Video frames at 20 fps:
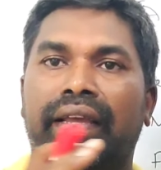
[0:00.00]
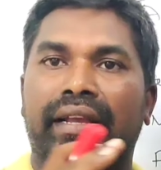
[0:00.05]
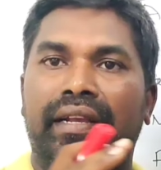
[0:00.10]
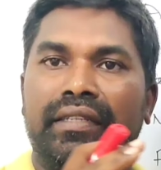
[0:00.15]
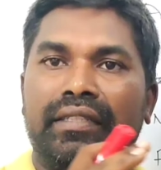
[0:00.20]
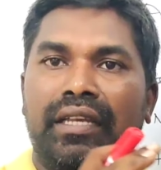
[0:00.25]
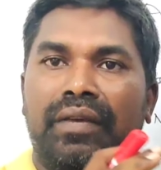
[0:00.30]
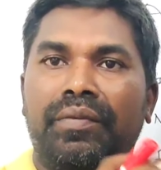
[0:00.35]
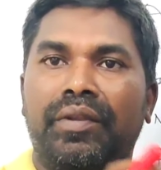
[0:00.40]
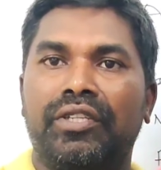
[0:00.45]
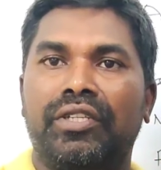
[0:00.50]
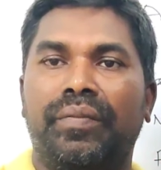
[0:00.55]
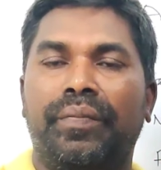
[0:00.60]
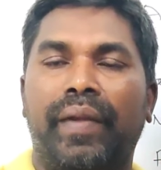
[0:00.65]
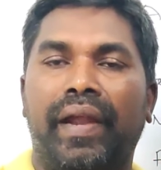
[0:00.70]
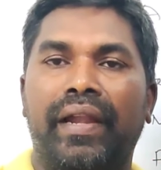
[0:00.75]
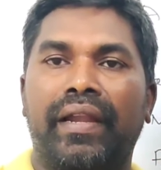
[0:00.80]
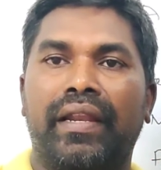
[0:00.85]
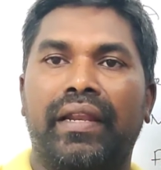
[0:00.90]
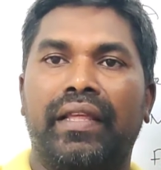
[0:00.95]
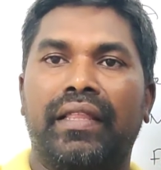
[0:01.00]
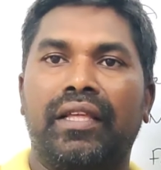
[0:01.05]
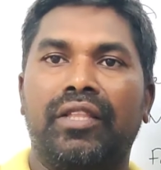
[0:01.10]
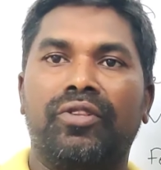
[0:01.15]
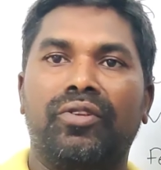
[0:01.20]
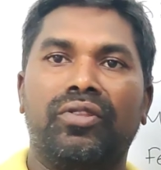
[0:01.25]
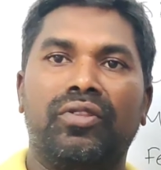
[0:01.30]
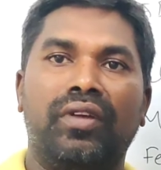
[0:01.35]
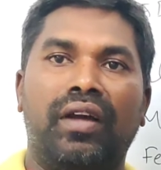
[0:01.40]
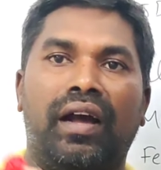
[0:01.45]
ఎగ్జామినేషన్ ప్యాటర్న్
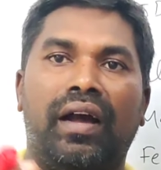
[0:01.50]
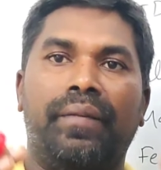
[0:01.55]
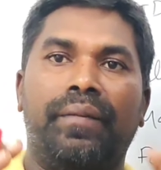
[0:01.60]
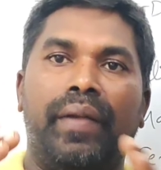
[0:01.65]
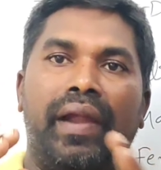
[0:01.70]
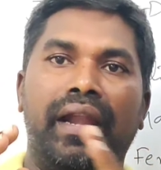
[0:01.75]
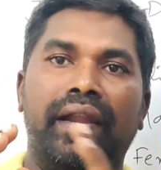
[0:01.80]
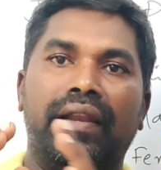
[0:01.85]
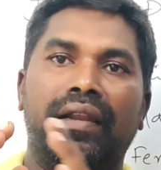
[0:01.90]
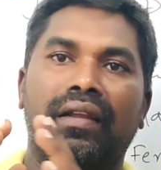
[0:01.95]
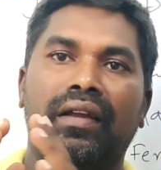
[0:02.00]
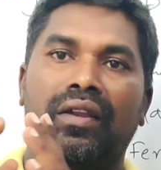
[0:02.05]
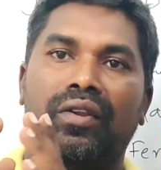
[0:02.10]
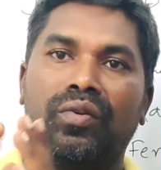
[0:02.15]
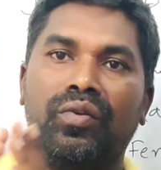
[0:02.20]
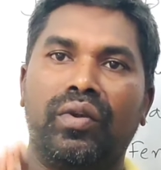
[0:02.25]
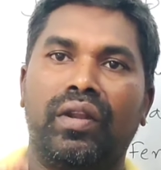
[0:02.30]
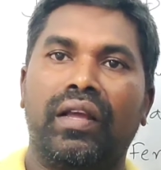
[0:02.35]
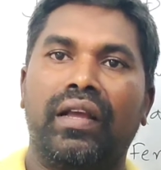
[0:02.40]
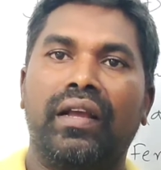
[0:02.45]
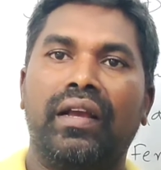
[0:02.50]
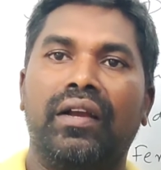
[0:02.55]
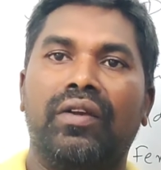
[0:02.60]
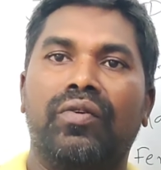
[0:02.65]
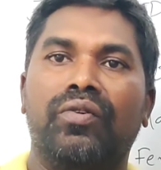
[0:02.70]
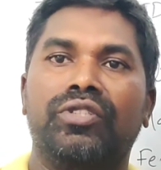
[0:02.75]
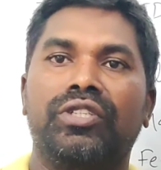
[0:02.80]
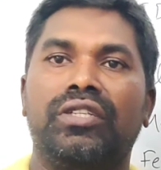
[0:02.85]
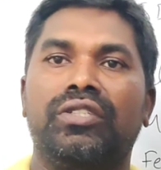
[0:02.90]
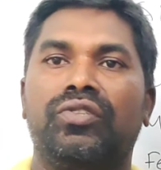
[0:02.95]
ఏదైతే ఉందో ఆ ప్యాటర్న్కి అనుగుణంగా
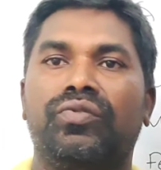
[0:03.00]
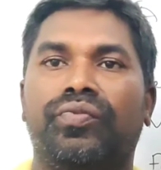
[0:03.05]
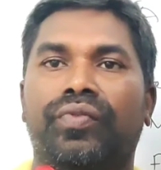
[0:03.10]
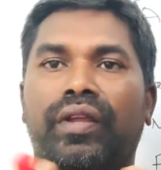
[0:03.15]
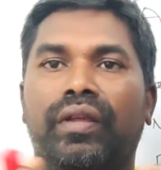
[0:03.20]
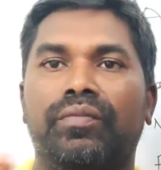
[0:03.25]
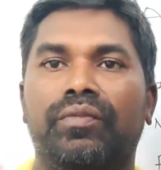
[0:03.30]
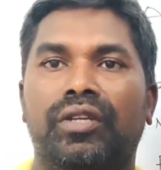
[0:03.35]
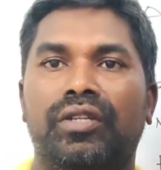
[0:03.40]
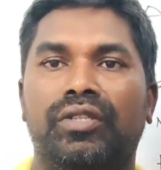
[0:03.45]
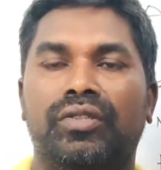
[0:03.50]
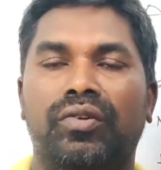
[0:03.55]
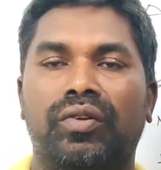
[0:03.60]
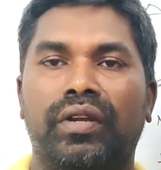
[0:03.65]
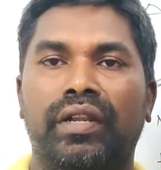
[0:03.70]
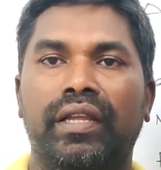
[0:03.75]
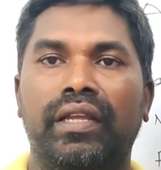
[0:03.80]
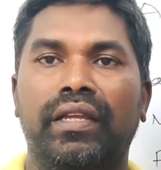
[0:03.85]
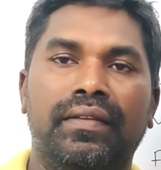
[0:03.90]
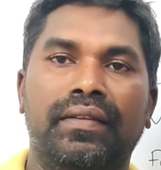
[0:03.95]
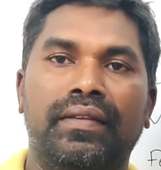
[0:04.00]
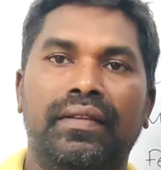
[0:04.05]
క్వశ్చన్స్ ఫ్రేమ్ చేసుకోండి